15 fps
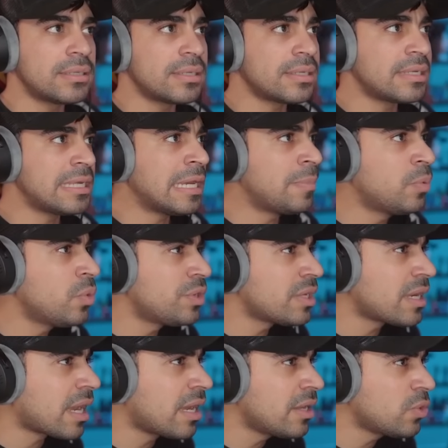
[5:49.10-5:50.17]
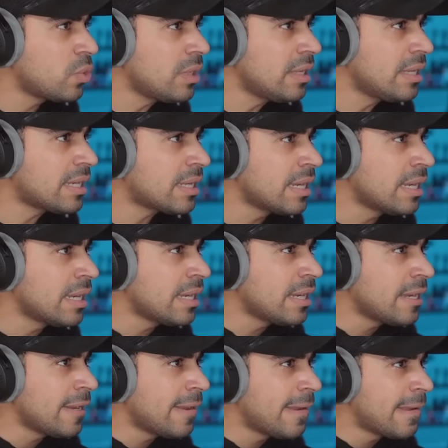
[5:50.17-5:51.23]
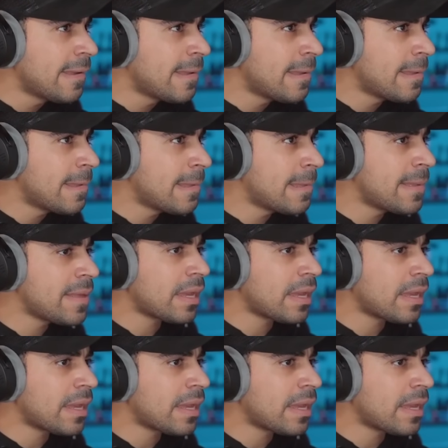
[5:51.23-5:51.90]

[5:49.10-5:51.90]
يبو دقيقه يقول لك أه